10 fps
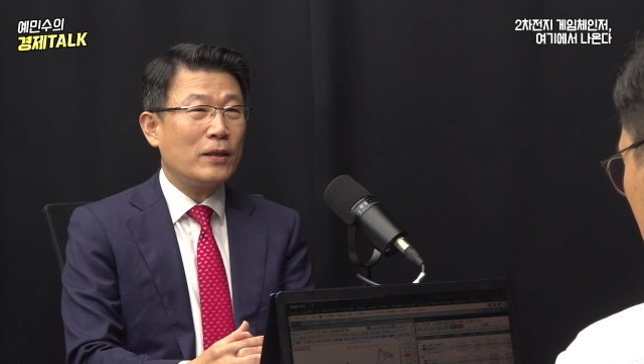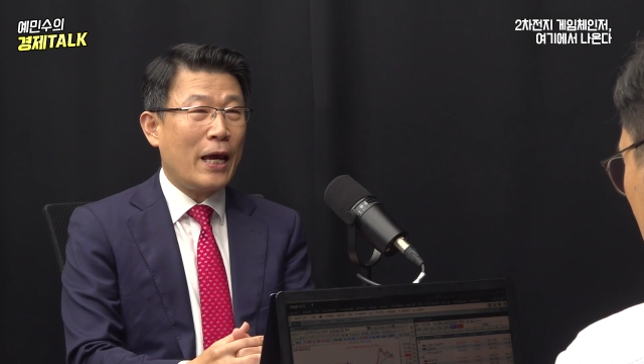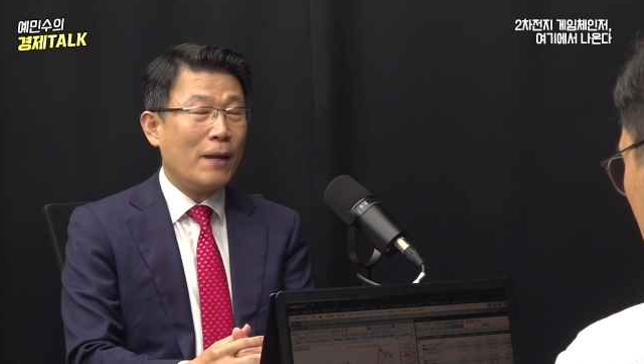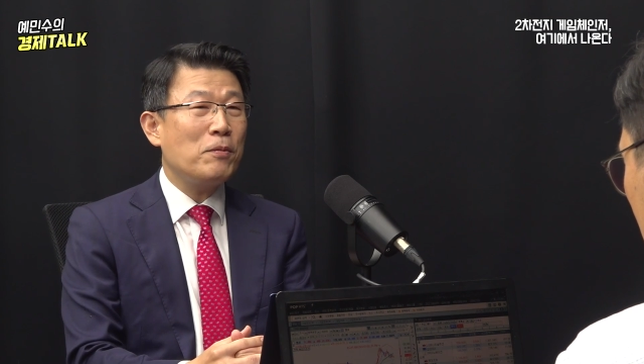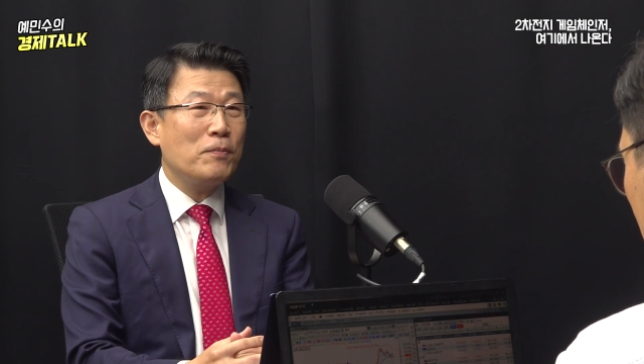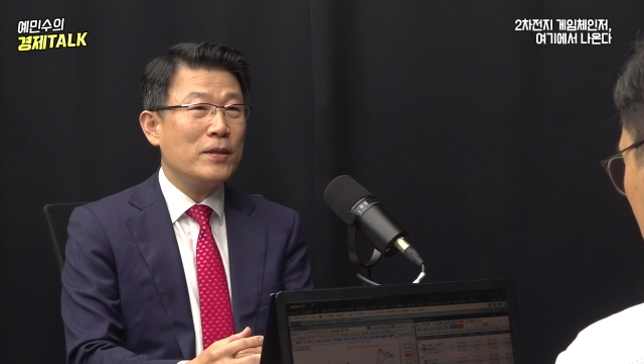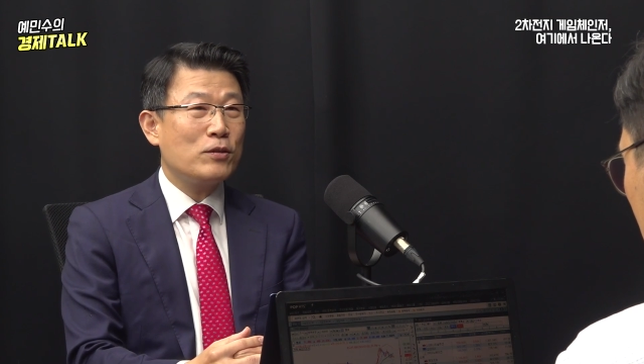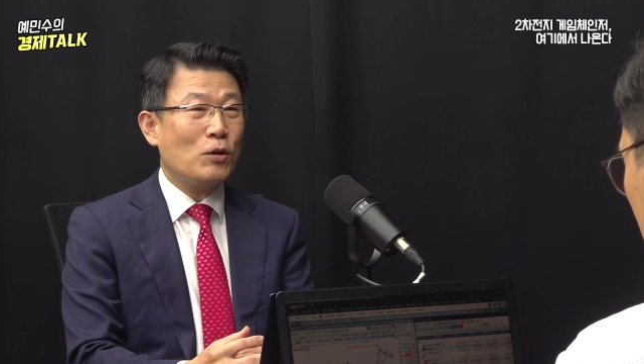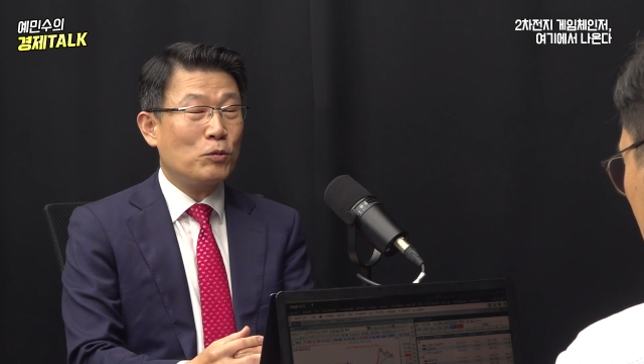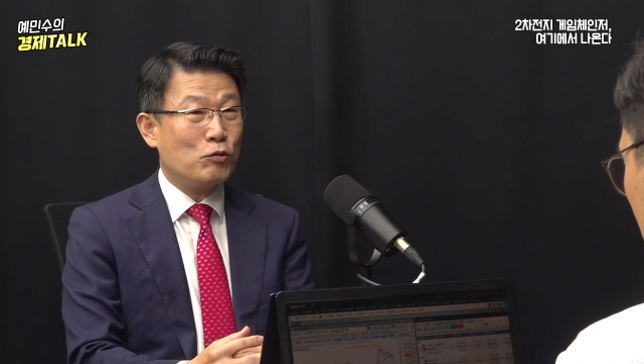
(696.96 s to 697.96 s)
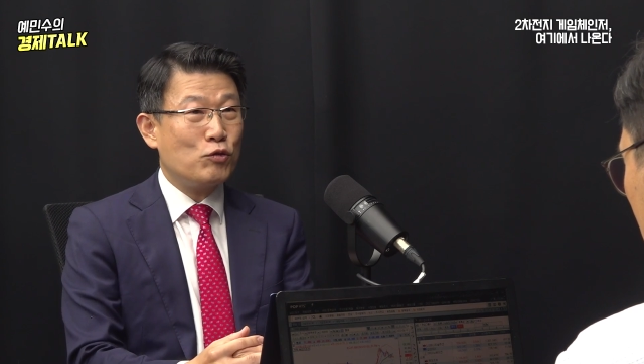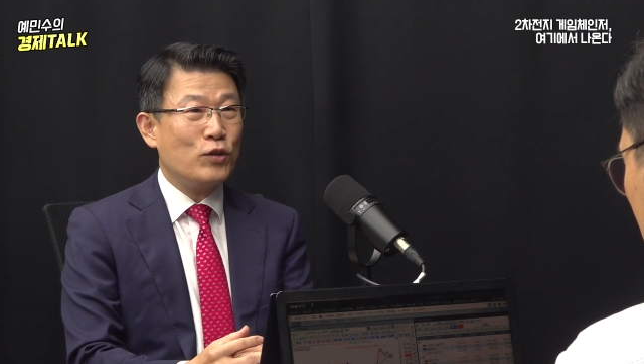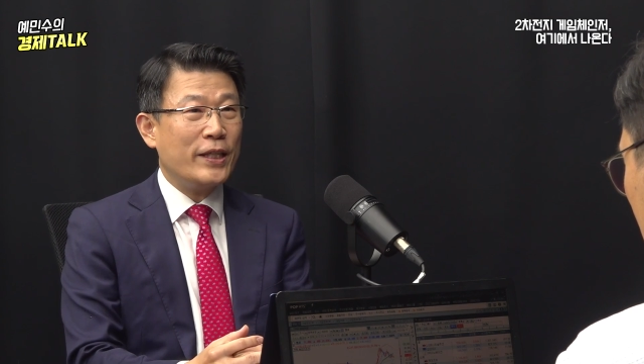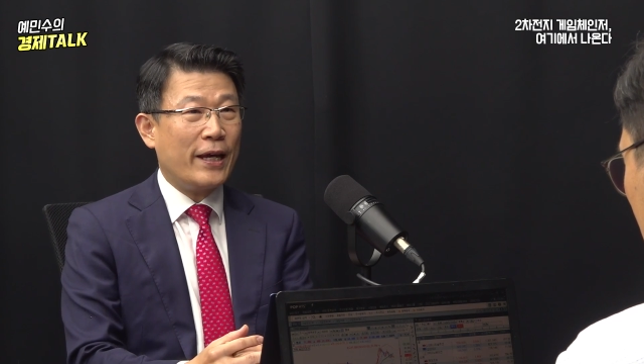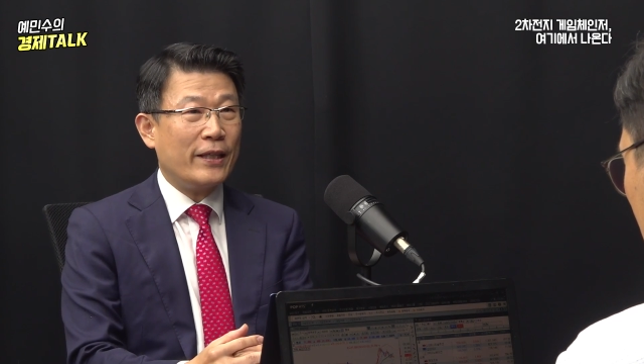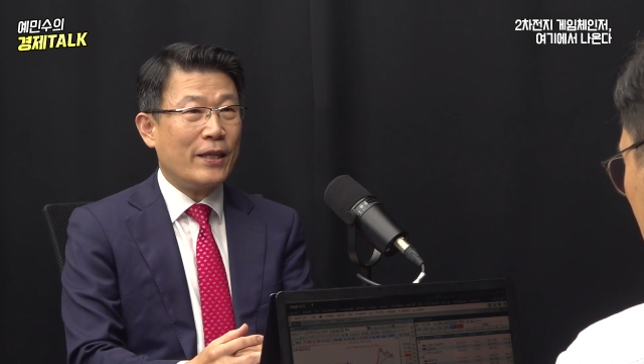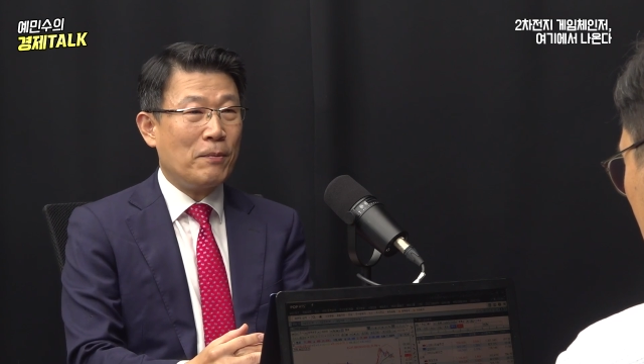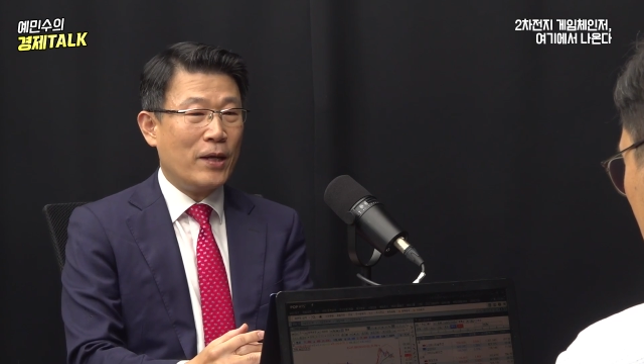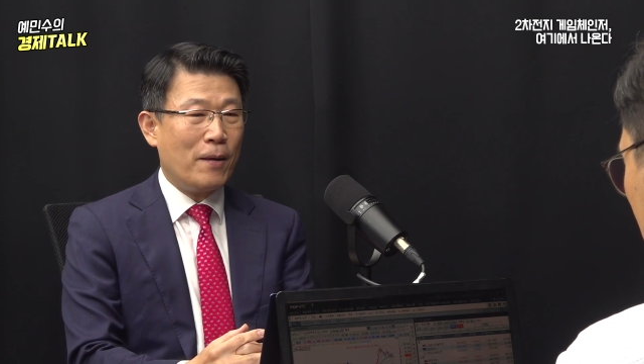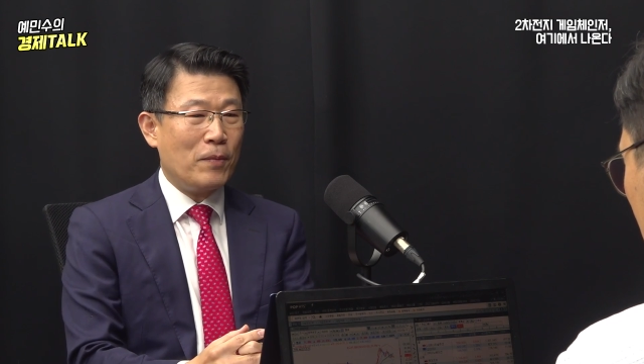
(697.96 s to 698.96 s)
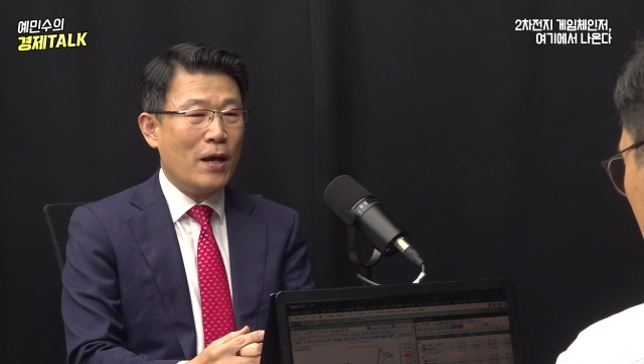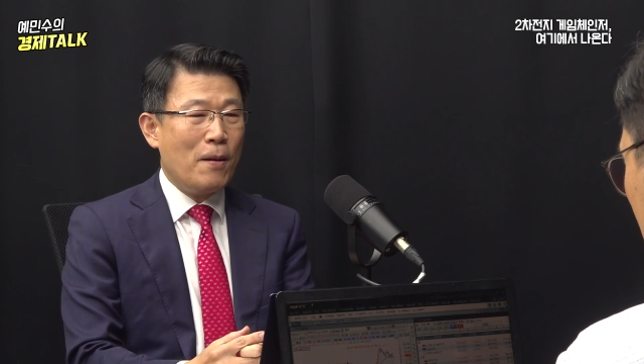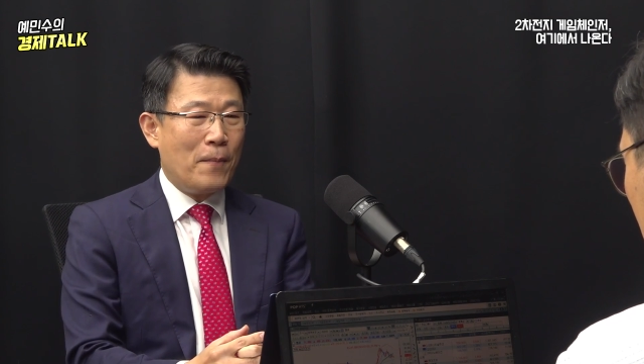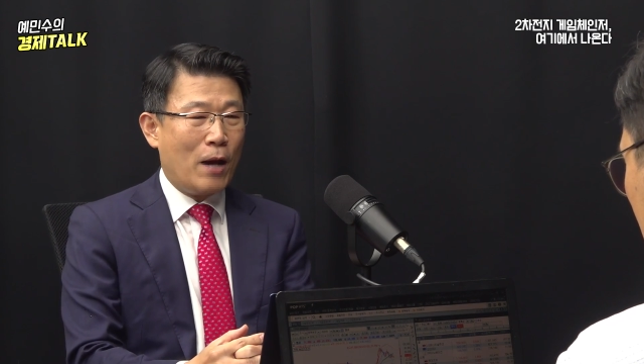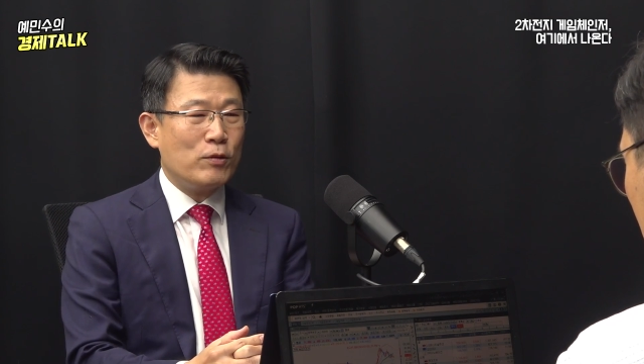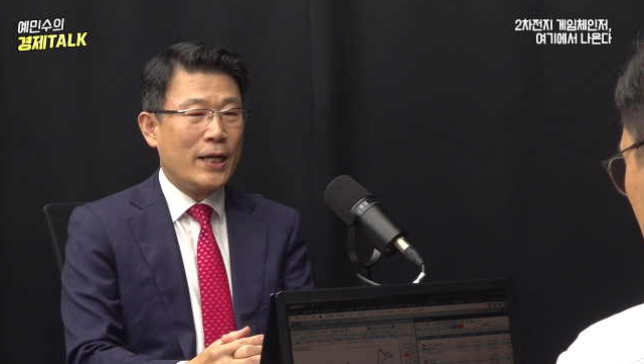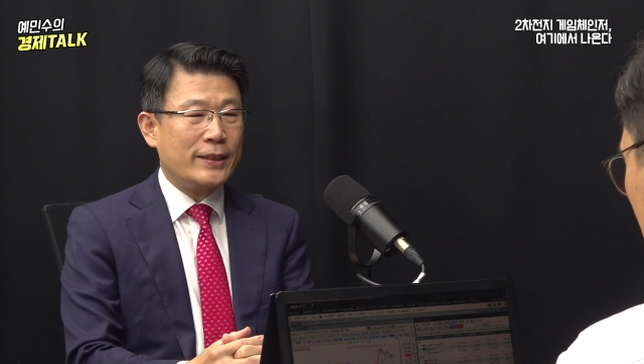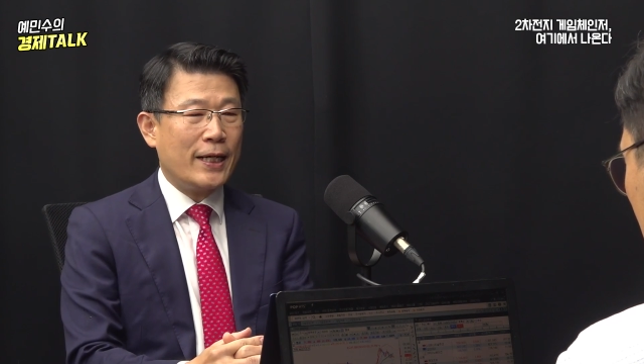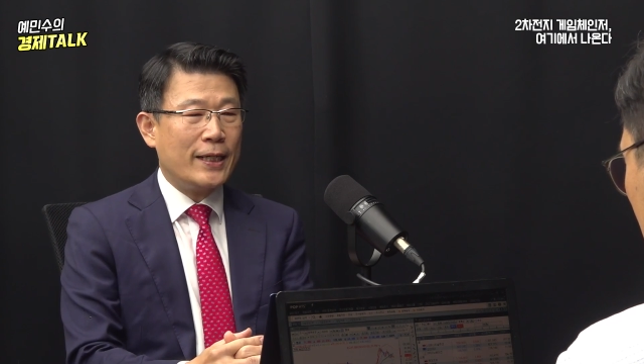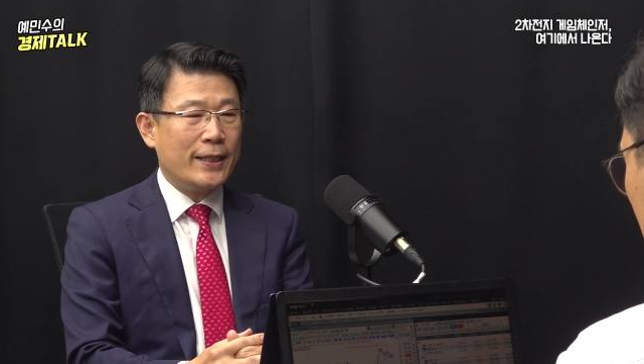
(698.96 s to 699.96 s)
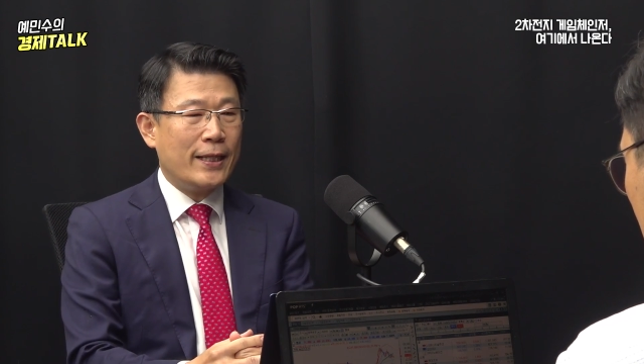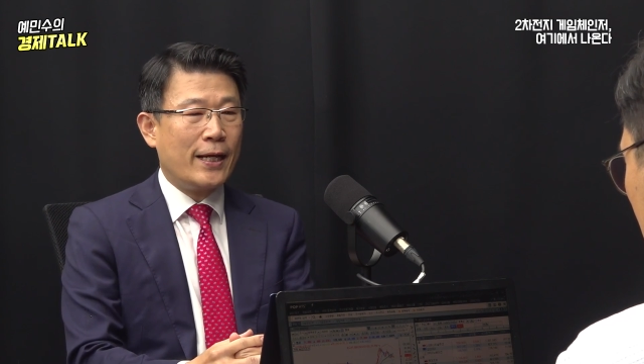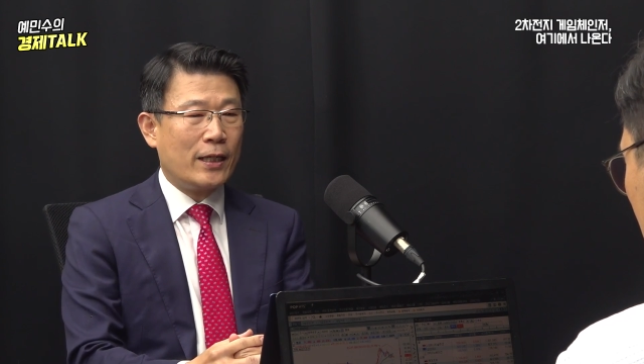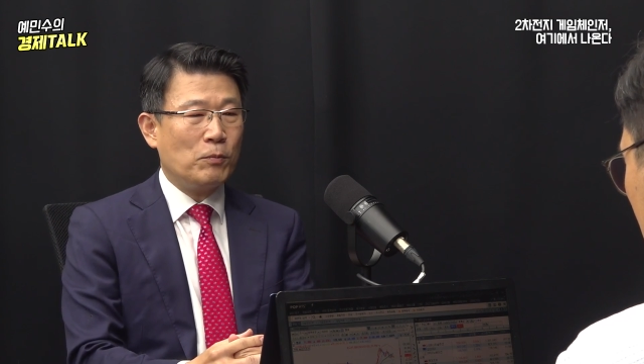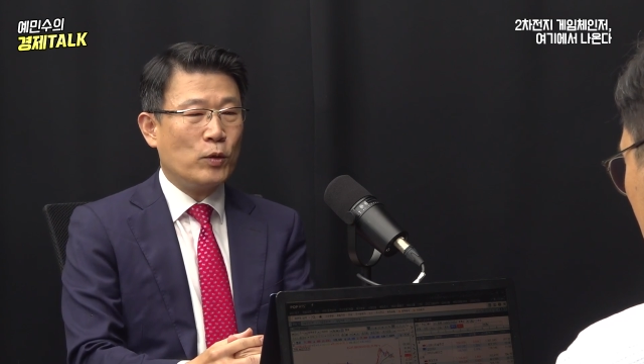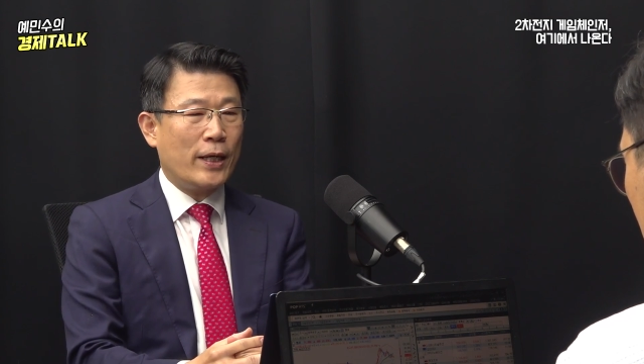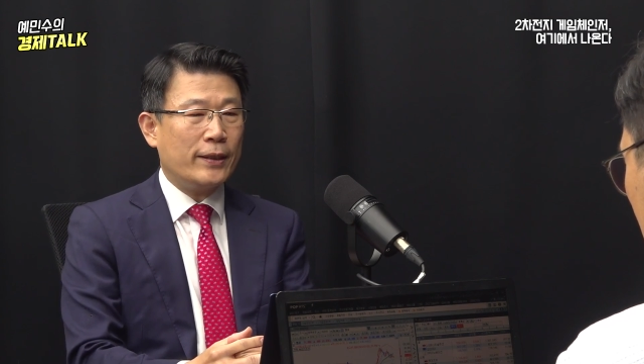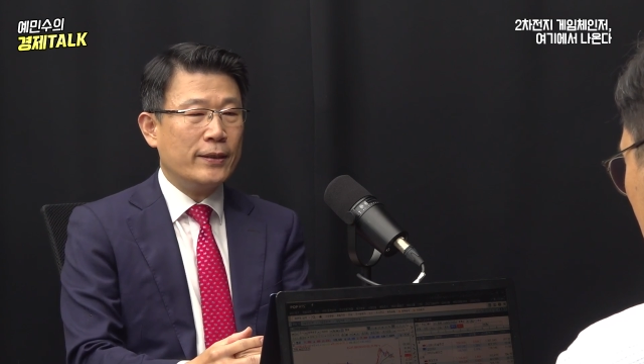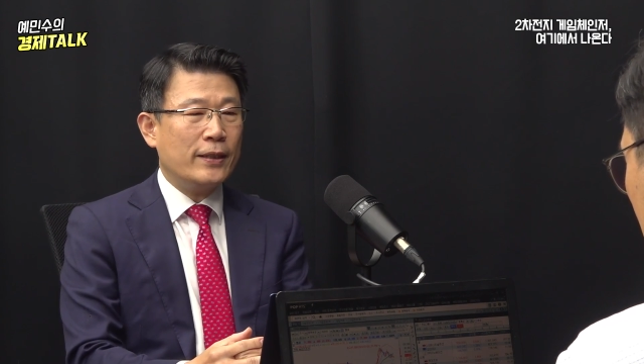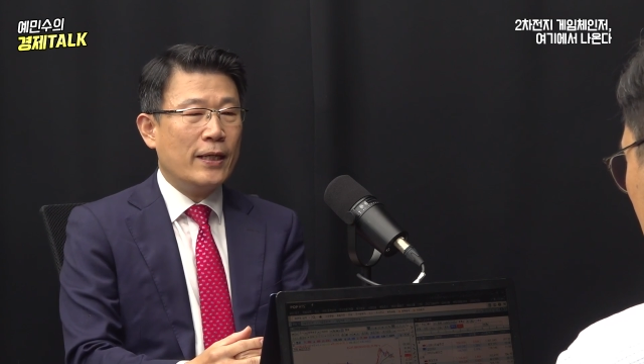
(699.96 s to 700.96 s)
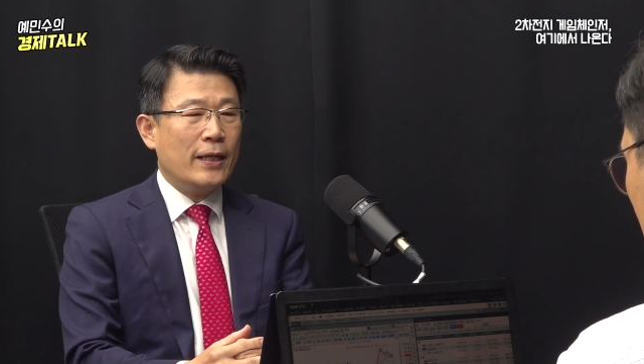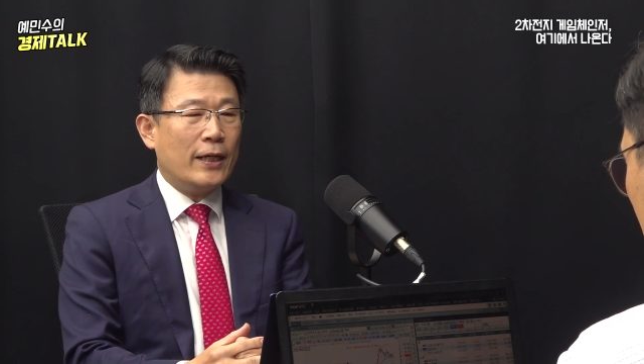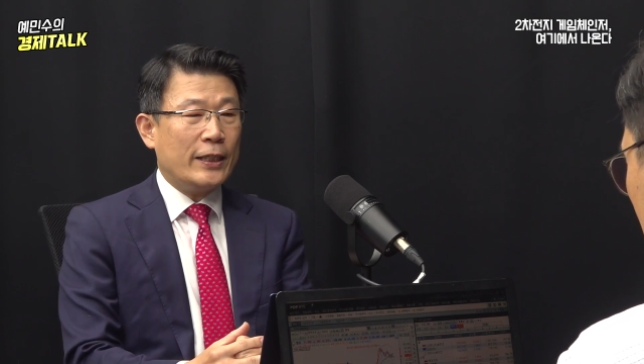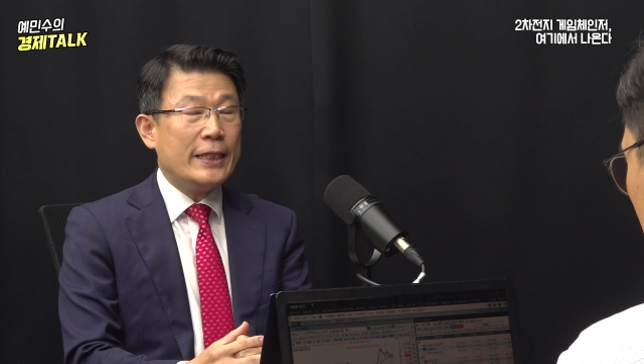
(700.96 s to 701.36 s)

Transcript: LFP 정도 수준이 되기 때문에 바로 장착을 한다라기보다는 음.